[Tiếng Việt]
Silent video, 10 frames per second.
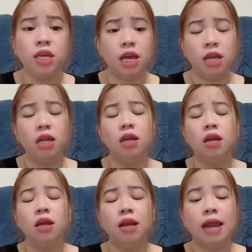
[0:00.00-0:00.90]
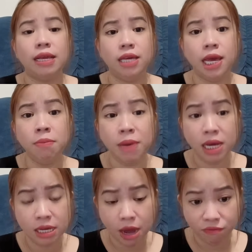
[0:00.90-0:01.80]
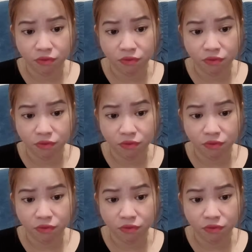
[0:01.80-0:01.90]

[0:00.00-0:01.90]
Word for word: chị là chị bị chồng